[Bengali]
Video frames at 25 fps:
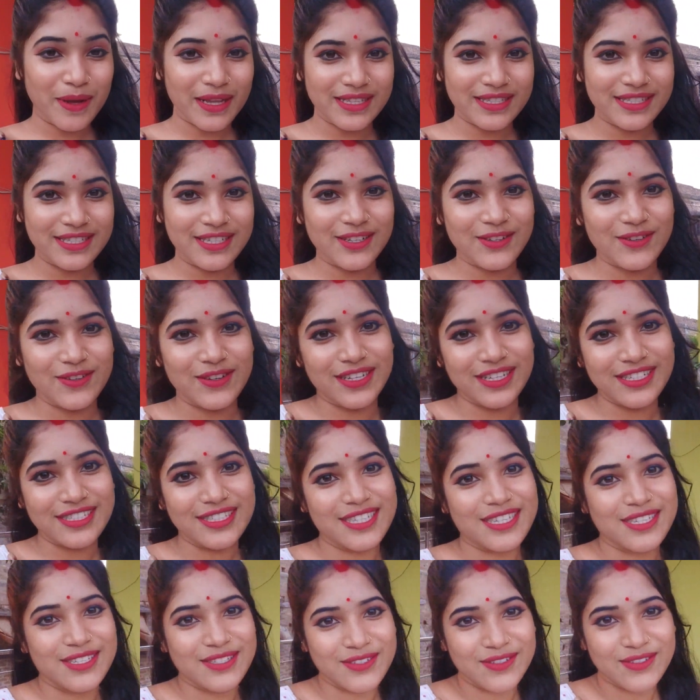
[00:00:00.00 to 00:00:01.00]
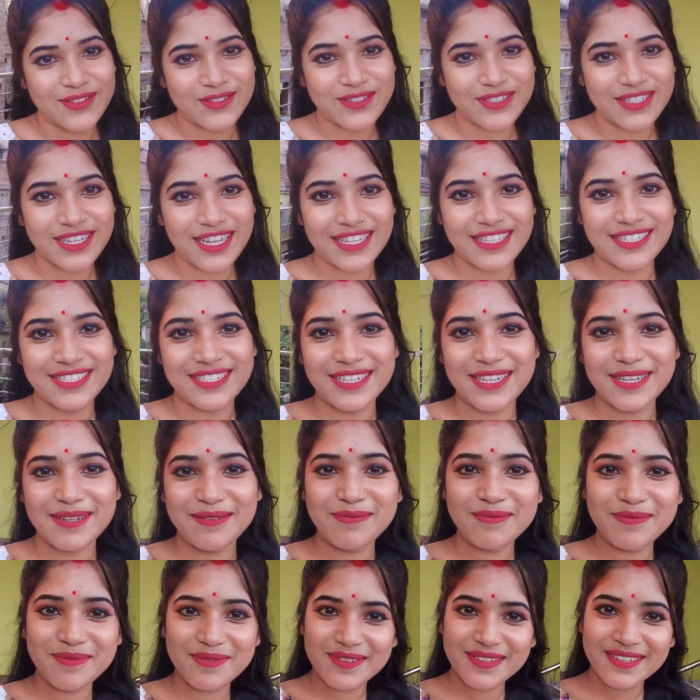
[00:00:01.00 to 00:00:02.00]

পাচ্ছিল না সেই জন্য সাজছিলাম